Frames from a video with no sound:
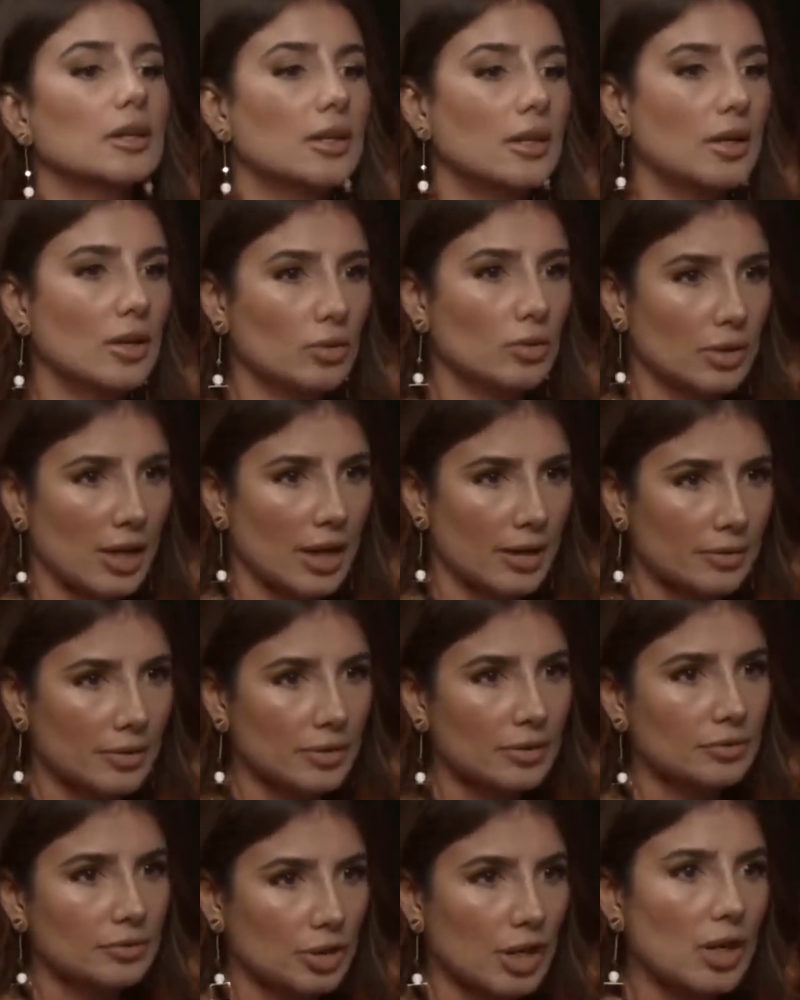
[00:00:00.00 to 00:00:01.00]
que eu
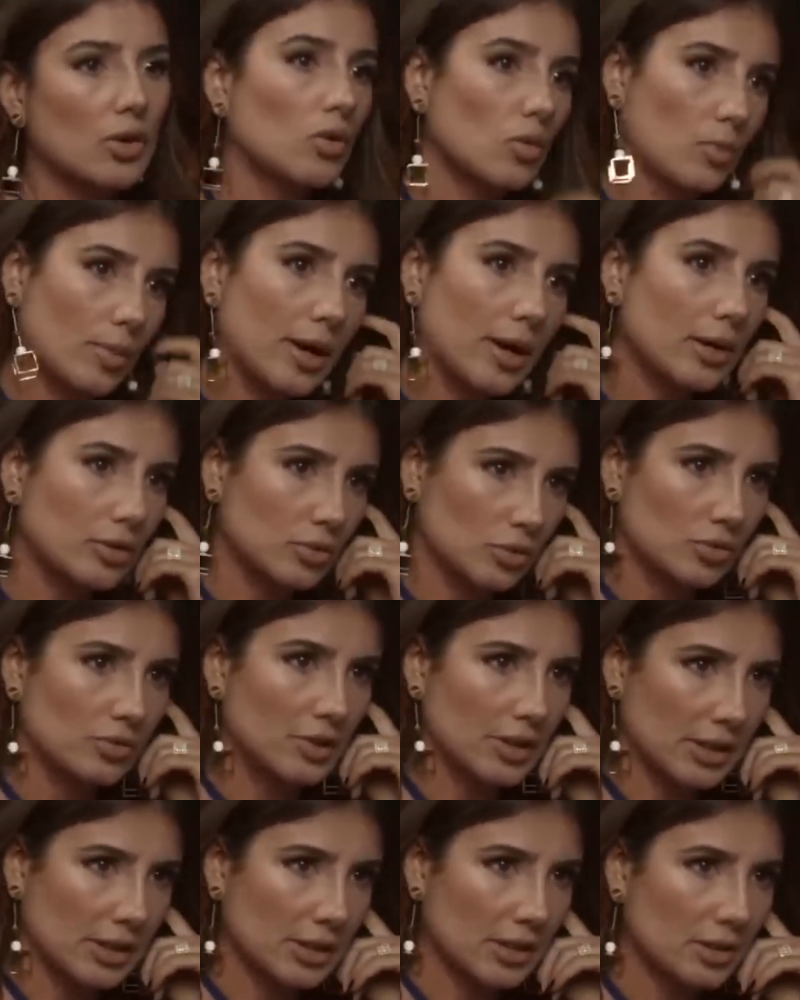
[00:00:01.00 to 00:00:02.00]
tava já com o Marcos
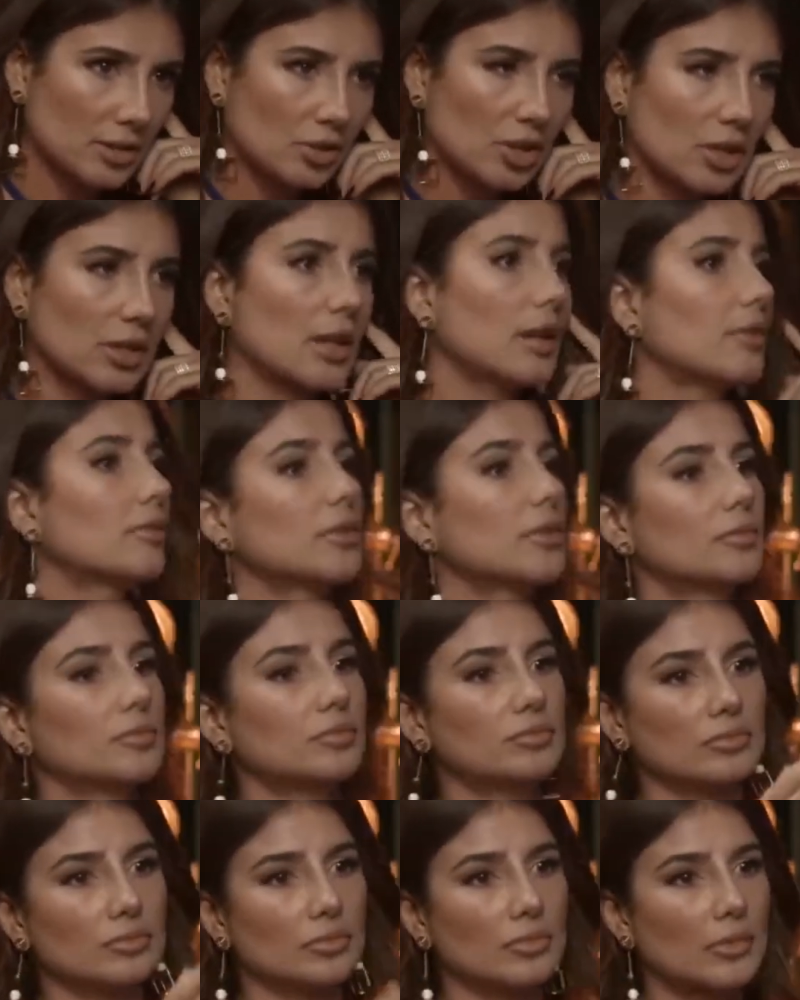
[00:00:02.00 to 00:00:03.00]
Viana, já tava
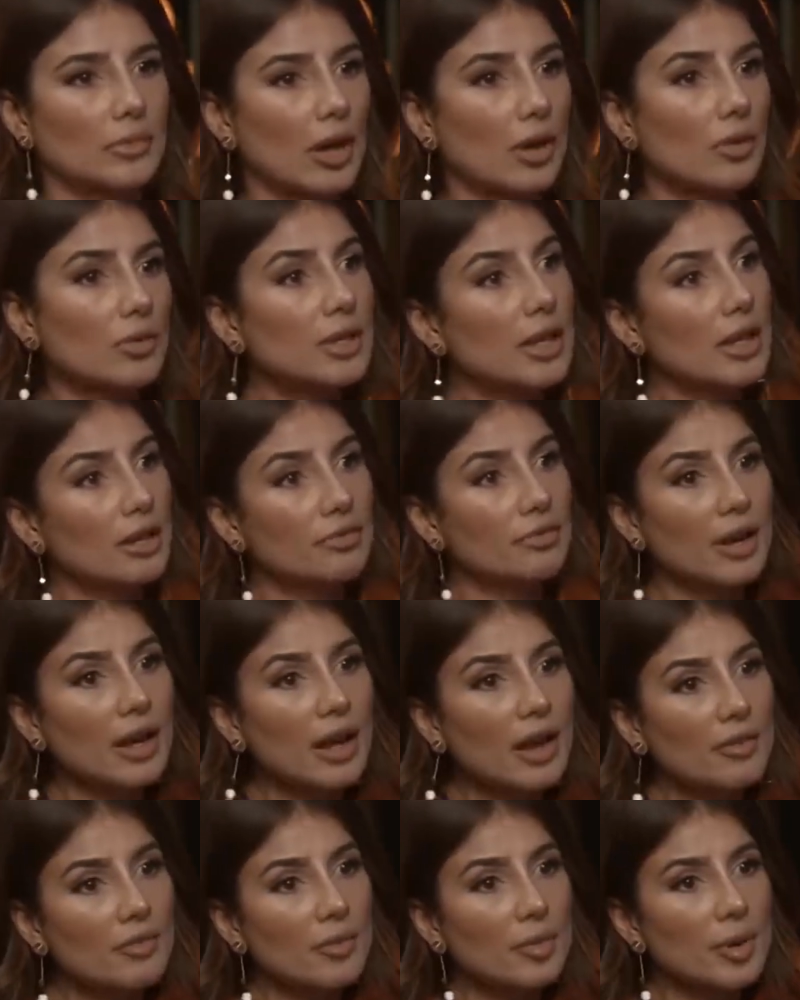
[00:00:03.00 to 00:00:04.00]
tal, e ele
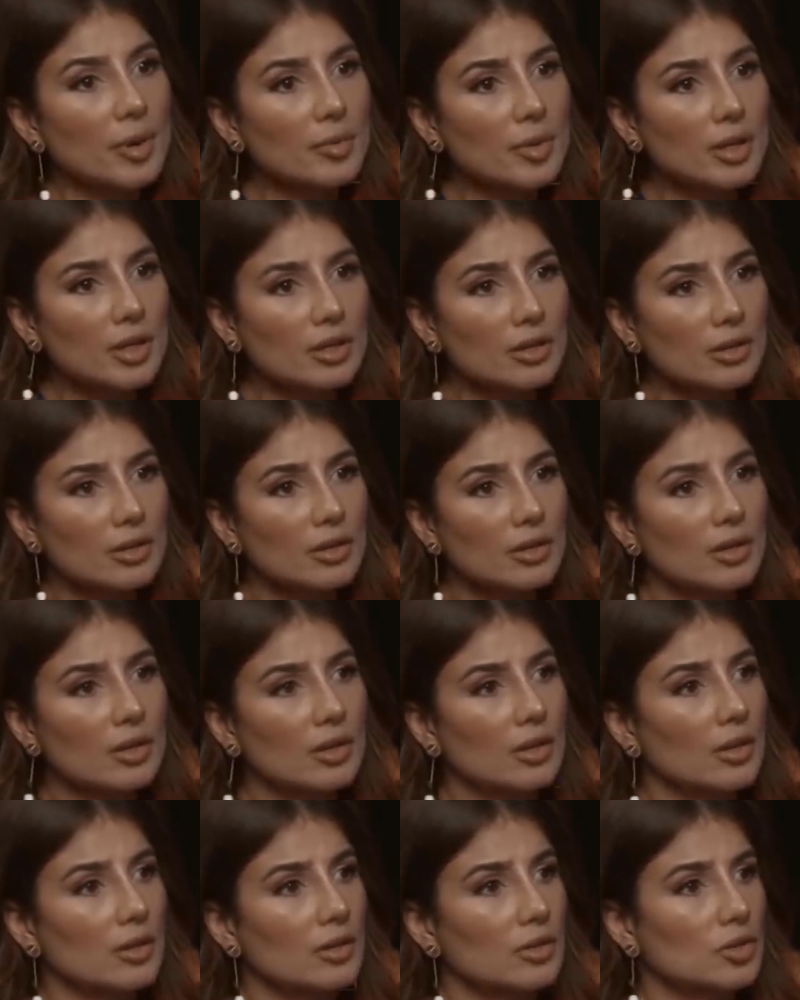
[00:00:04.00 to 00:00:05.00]
falava para mim,
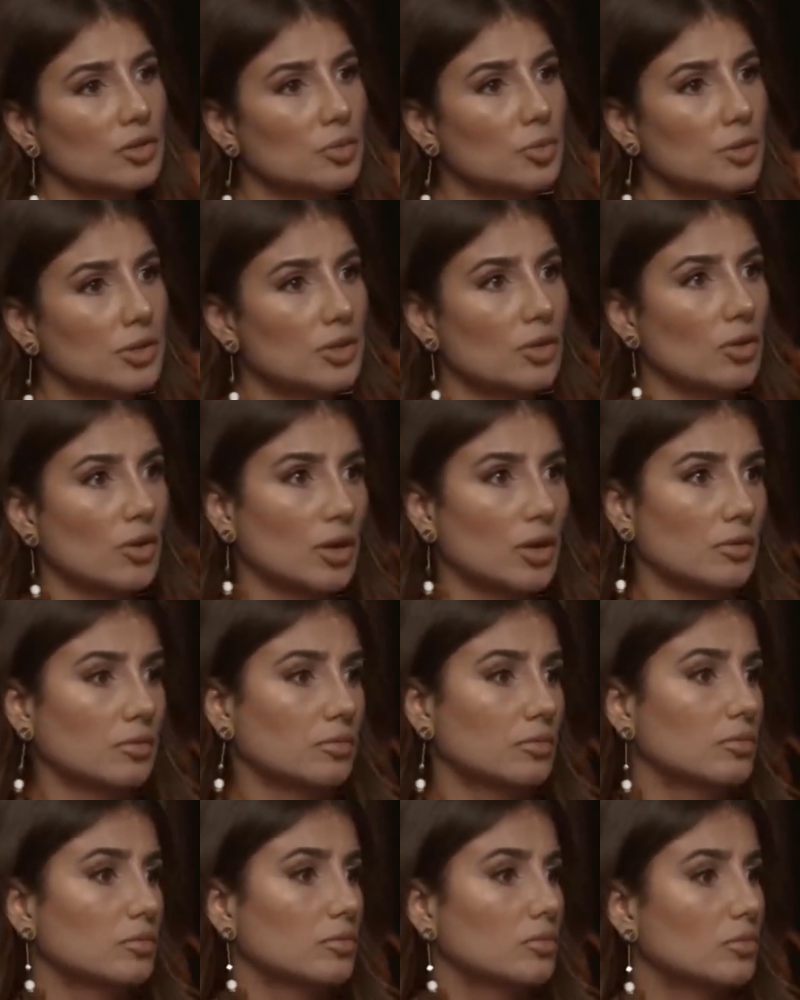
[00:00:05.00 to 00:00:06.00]
tipo assim, olha,
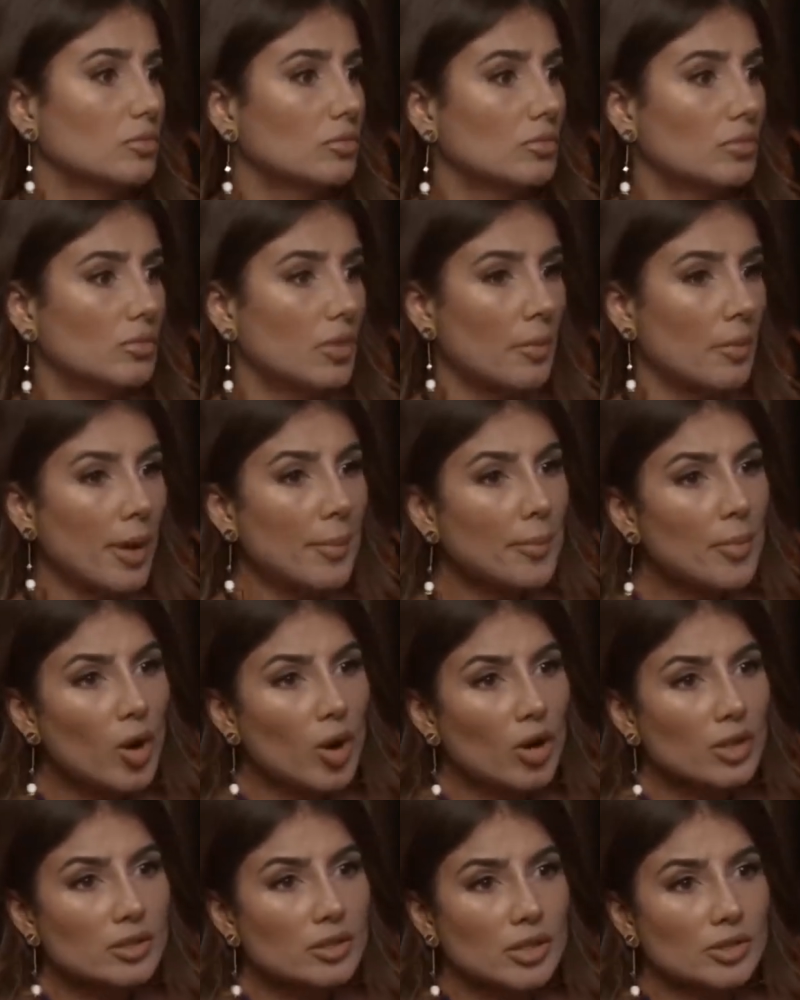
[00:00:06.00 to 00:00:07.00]
é uma
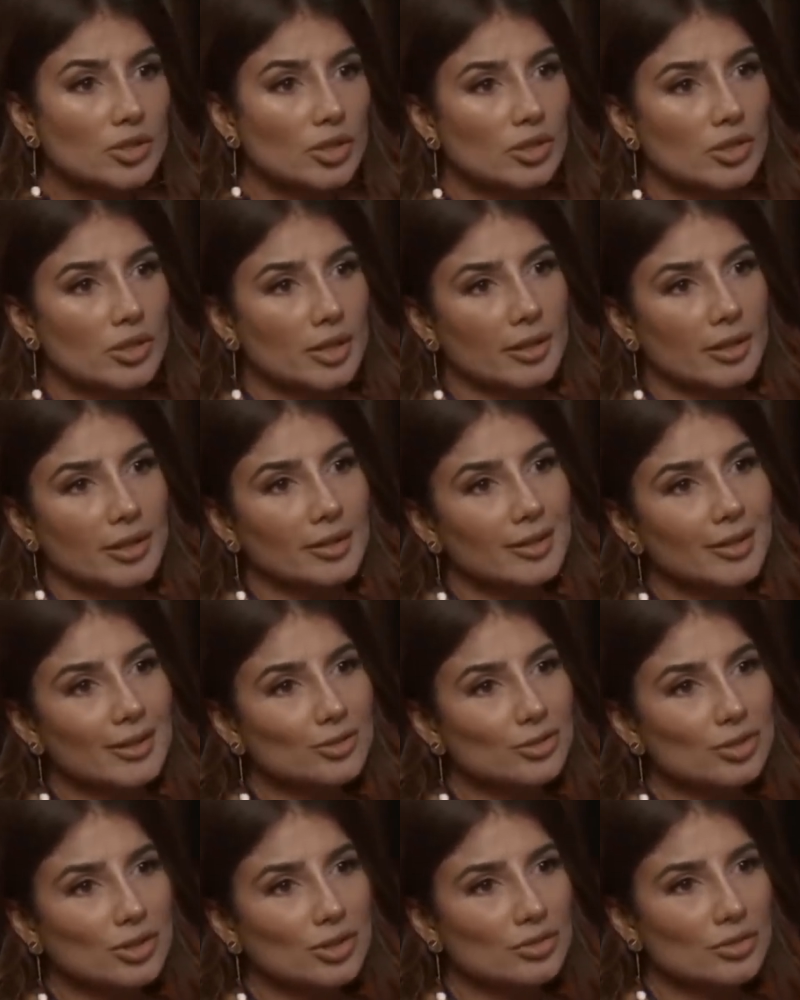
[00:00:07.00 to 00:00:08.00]
aposta, a gente tá
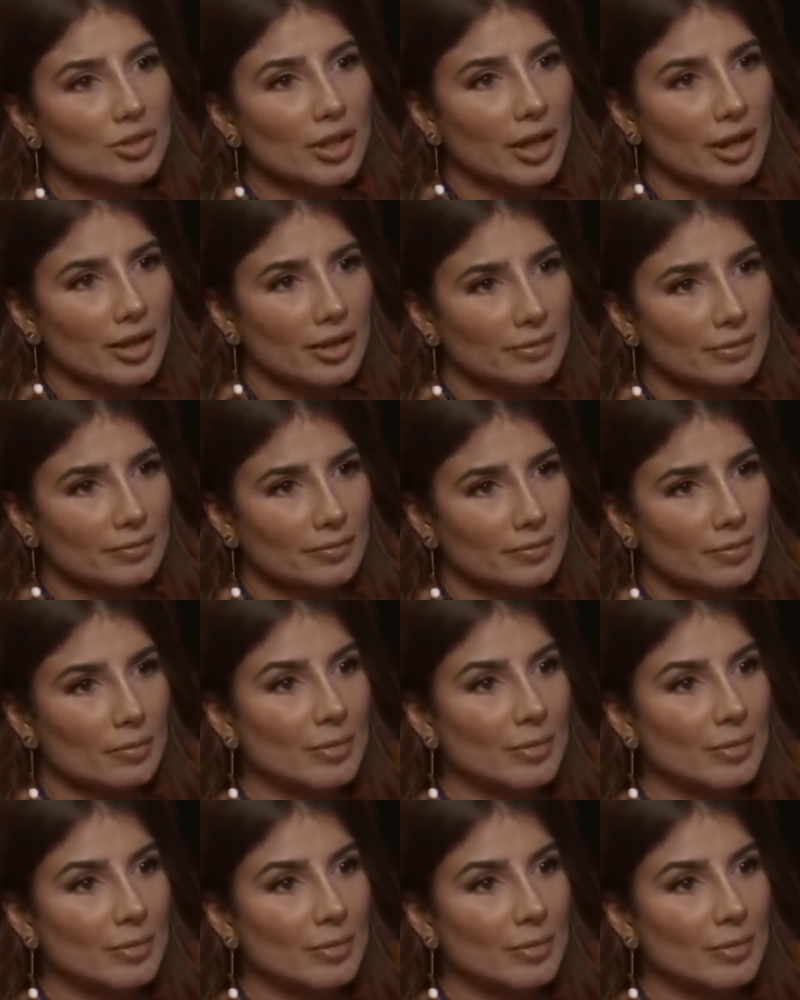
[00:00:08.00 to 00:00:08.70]
tentando te ajudar.